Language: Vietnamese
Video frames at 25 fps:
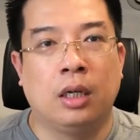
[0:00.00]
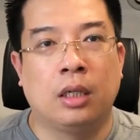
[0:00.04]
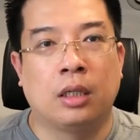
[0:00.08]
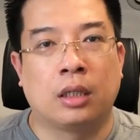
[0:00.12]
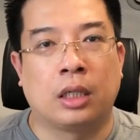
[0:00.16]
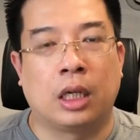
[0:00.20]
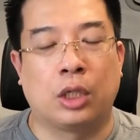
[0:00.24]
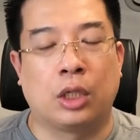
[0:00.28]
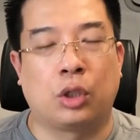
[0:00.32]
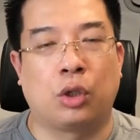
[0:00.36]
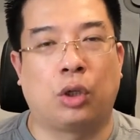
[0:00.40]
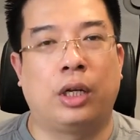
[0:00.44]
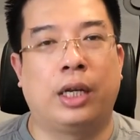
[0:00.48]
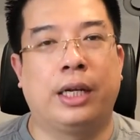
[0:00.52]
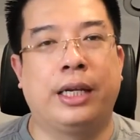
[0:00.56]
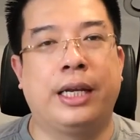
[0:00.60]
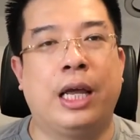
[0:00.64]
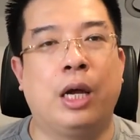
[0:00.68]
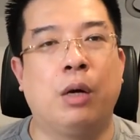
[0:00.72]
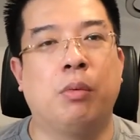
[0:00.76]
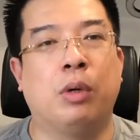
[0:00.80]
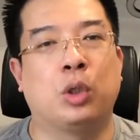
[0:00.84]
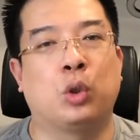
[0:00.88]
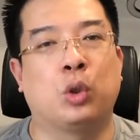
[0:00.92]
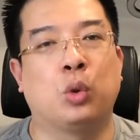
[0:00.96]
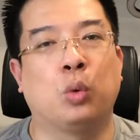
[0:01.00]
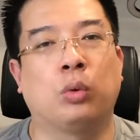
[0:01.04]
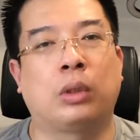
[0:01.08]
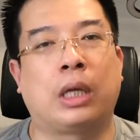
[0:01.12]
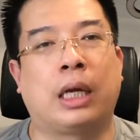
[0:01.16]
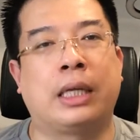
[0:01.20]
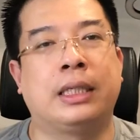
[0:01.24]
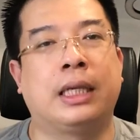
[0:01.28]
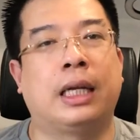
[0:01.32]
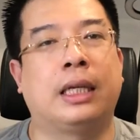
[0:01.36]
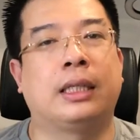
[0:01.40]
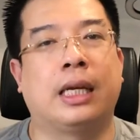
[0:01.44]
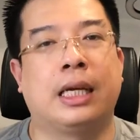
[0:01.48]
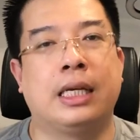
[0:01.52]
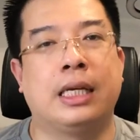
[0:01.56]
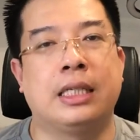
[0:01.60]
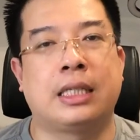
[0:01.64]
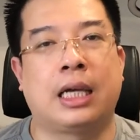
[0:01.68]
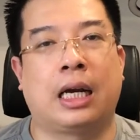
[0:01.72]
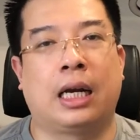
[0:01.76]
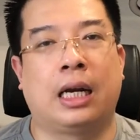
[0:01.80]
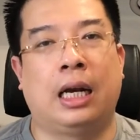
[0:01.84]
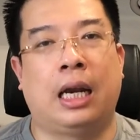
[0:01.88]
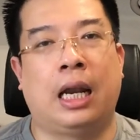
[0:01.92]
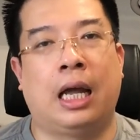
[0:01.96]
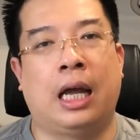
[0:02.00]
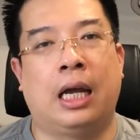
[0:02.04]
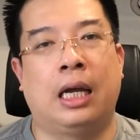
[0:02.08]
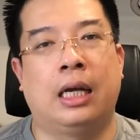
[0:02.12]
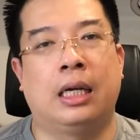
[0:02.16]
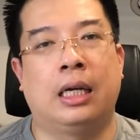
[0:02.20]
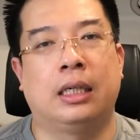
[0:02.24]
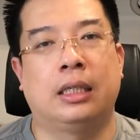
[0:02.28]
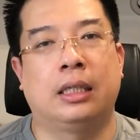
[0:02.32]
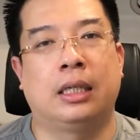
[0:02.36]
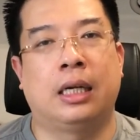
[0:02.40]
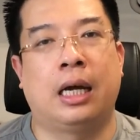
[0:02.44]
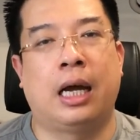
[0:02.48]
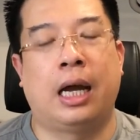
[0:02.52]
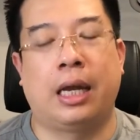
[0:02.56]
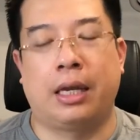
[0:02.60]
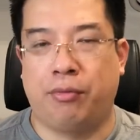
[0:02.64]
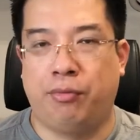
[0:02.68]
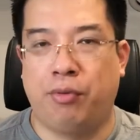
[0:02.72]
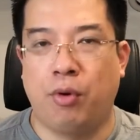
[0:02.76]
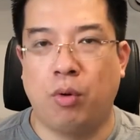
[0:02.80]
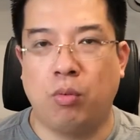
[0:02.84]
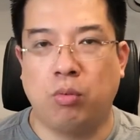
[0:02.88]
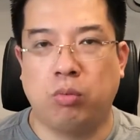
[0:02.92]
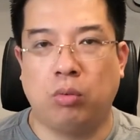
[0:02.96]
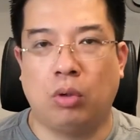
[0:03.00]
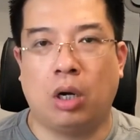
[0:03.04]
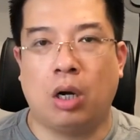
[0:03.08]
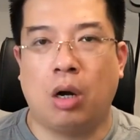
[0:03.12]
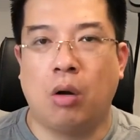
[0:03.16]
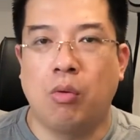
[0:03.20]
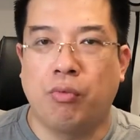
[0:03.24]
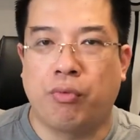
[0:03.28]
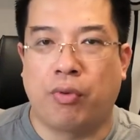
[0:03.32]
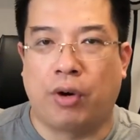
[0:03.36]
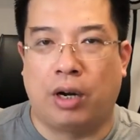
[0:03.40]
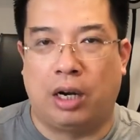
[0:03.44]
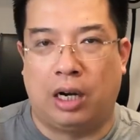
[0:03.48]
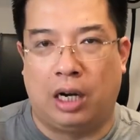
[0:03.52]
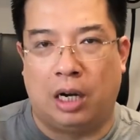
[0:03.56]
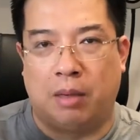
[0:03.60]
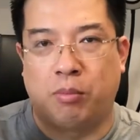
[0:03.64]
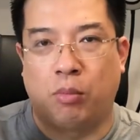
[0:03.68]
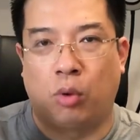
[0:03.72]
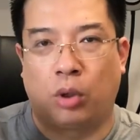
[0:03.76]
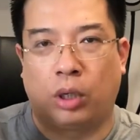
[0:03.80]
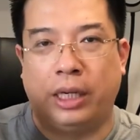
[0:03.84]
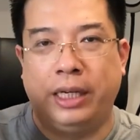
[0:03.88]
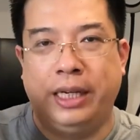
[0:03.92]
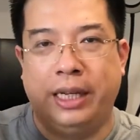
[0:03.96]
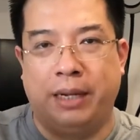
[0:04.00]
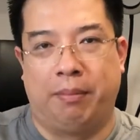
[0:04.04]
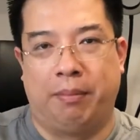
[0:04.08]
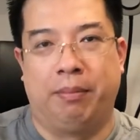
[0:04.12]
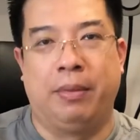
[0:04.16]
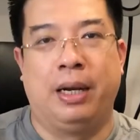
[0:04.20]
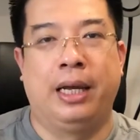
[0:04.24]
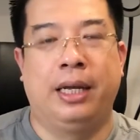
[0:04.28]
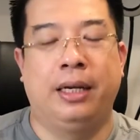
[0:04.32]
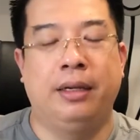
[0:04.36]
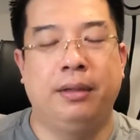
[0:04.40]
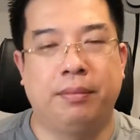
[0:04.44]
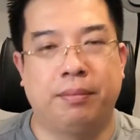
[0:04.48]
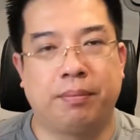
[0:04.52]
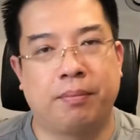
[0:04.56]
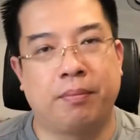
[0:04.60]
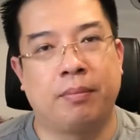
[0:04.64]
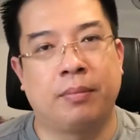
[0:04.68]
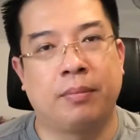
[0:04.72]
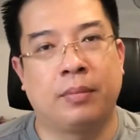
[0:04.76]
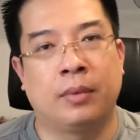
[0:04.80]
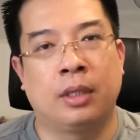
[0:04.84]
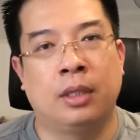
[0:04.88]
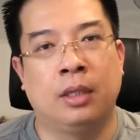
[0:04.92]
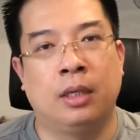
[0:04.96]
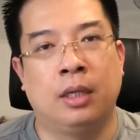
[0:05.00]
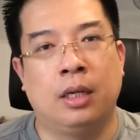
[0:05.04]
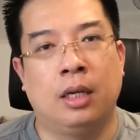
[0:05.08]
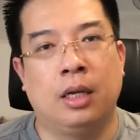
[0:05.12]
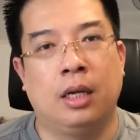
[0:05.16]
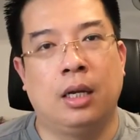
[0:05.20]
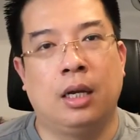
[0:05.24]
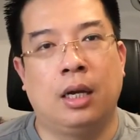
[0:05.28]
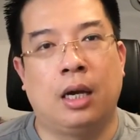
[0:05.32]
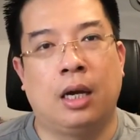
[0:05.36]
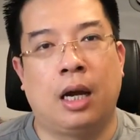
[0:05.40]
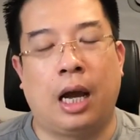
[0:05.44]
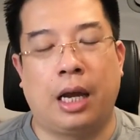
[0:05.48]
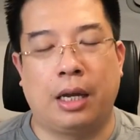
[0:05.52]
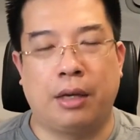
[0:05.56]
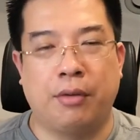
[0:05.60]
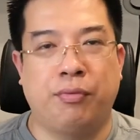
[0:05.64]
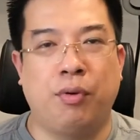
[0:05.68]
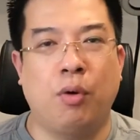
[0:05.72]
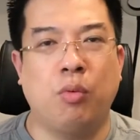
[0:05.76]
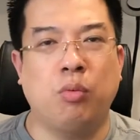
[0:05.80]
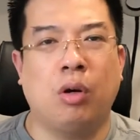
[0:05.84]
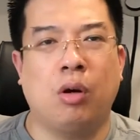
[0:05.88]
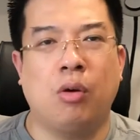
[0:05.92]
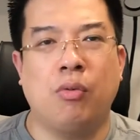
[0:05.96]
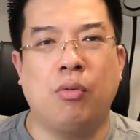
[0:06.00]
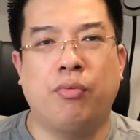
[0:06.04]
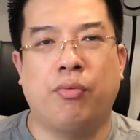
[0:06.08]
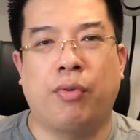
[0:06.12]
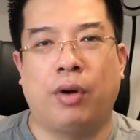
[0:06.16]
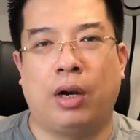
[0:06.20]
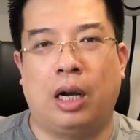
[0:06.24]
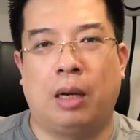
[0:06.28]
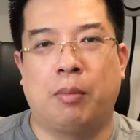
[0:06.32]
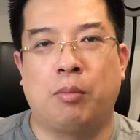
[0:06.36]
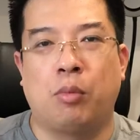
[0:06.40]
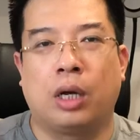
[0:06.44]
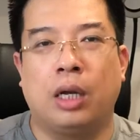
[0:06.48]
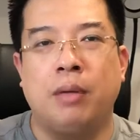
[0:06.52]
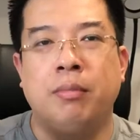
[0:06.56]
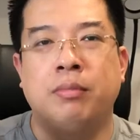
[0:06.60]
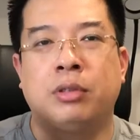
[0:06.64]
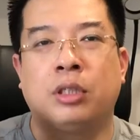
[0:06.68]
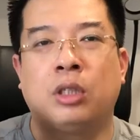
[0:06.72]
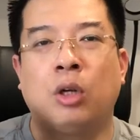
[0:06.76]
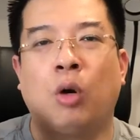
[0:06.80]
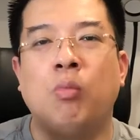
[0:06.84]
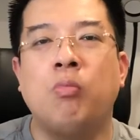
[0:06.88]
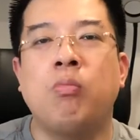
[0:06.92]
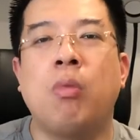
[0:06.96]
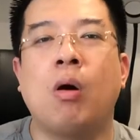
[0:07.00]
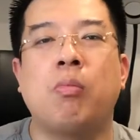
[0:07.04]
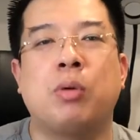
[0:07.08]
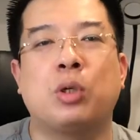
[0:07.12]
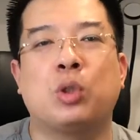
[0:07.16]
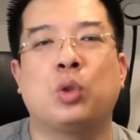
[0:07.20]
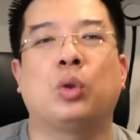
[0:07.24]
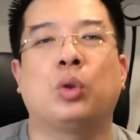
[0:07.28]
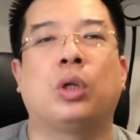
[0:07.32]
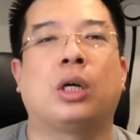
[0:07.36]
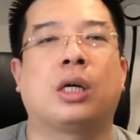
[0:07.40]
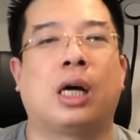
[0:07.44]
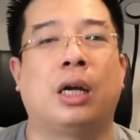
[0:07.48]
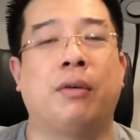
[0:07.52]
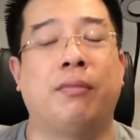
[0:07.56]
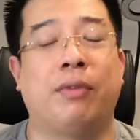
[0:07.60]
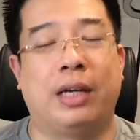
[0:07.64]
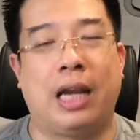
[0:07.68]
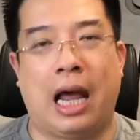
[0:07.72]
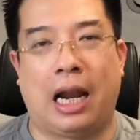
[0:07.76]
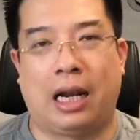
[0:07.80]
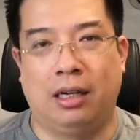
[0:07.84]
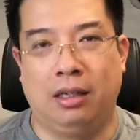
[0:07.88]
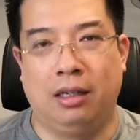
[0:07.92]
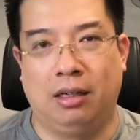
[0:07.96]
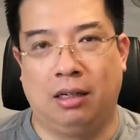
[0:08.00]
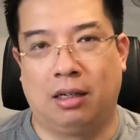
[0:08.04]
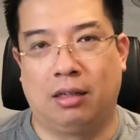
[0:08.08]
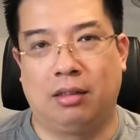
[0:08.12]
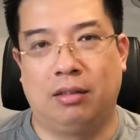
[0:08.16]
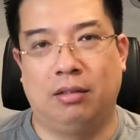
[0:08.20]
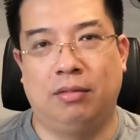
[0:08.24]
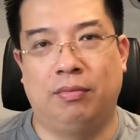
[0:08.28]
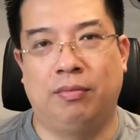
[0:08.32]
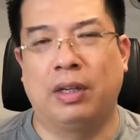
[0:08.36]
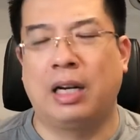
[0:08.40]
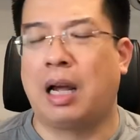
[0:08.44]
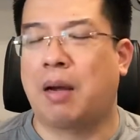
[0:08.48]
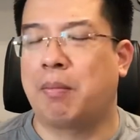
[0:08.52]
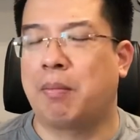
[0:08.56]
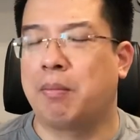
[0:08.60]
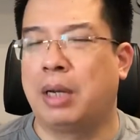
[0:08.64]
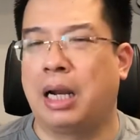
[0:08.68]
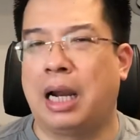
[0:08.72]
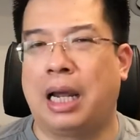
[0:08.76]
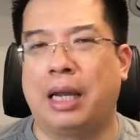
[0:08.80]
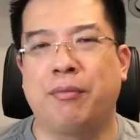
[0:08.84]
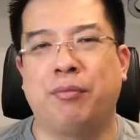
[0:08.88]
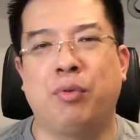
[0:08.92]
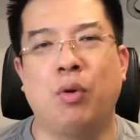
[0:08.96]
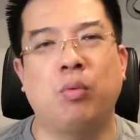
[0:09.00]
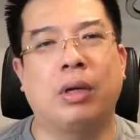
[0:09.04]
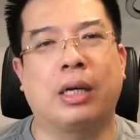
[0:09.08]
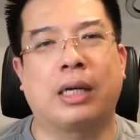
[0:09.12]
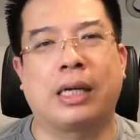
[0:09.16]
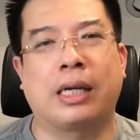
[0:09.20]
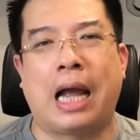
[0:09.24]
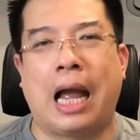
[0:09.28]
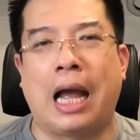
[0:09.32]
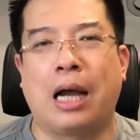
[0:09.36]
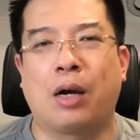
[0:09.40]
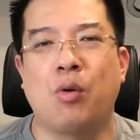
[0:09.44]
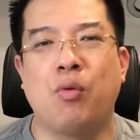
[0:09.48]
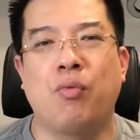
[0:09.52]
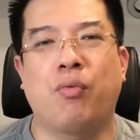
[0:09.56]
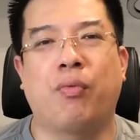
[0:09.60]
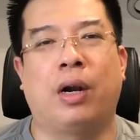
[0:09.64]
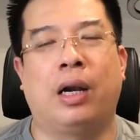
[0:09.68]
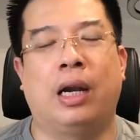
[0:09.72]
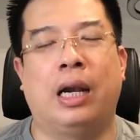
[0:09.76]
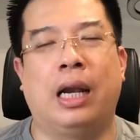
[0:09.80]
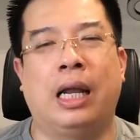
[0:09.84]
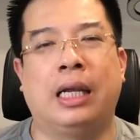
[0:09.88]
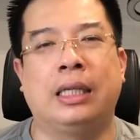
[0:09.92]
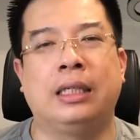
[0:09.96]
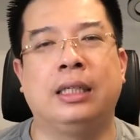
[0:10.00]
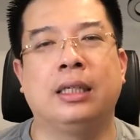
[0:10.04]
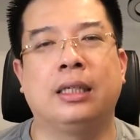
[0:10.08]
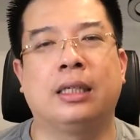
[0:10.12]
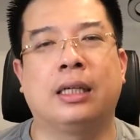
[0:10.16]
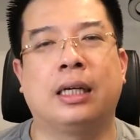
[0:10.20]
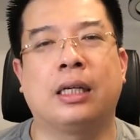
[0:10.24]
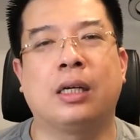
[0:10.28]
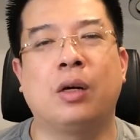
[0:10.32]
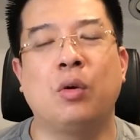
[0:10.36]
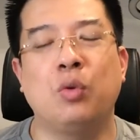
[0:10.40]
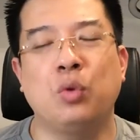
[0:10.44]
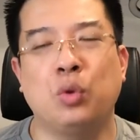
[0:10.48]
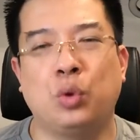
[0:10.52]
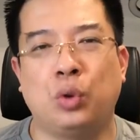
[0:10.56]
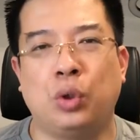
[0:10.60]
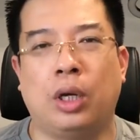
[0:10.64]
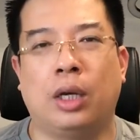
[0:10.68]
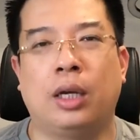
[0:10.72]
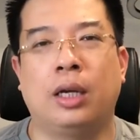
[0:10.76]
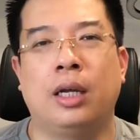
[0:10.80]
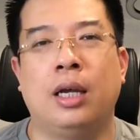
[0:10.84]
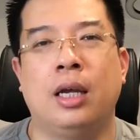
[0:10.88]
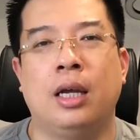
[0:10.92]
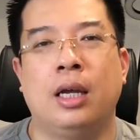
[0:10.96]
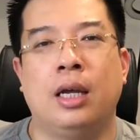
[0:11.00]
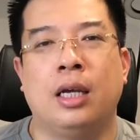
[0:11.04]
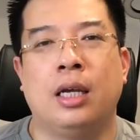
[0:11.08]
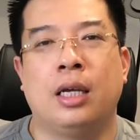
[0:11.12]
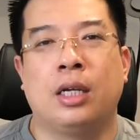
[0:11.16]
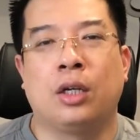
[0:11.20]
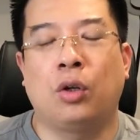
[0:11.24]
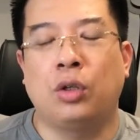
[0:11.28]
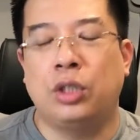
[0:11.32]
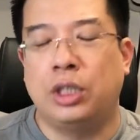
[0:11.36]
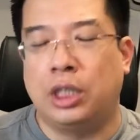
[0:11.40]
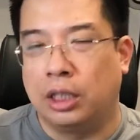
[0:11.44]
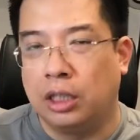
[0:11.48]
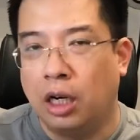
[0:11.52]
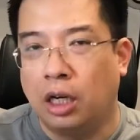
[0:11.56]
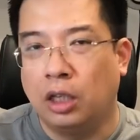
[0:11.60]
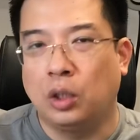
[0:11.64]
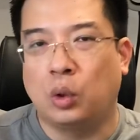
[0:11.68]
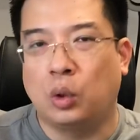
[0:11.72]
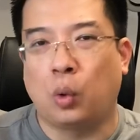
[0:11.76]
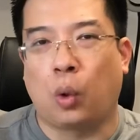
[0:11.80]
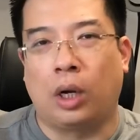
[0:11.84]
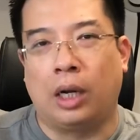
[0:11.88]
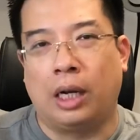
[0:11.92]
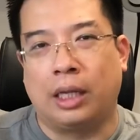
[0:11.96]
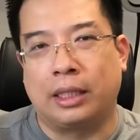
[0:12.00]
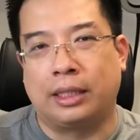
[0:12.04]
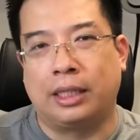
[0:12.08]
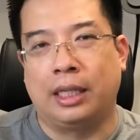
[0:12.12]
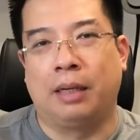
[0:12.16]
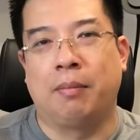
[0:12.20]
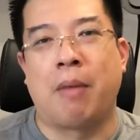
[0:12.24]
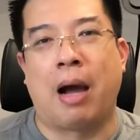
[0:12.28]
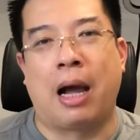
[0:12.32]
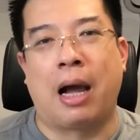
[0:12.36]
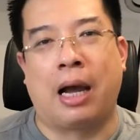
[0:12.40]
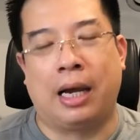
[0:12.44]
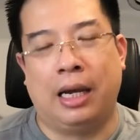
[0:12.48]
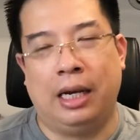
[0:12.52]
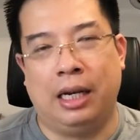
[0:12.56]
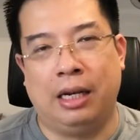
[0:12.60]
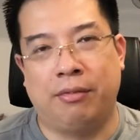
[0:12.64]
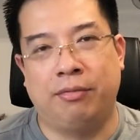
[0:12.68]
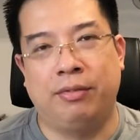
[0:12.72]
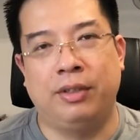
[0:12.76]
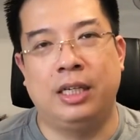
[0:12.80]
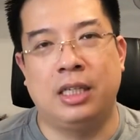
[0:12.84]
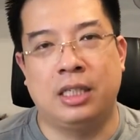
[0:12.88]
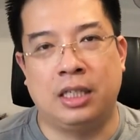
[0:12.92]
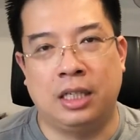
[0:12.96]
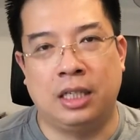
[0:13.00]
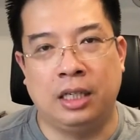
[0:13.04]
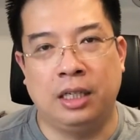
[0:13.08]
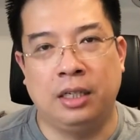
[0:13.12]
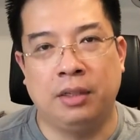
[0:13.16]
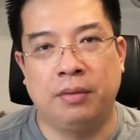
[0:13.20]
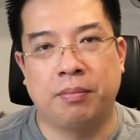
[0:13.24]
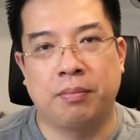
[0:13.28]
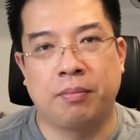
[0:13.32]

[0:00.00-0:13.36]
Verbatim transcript: Thế cho nên nếu mà chúng ta nhận thấy rằng là hạnh phúc nó không phải là một cái điểm đến, hạnh phúc nó không phải là một cái dấu mốc mà chúng ta cần phải đạt được, và đặc biệt hạnh phúc lại càng không phải là những cái câu chuyện nó chỉ đơn thuần là tiền bạc hay là vị trí.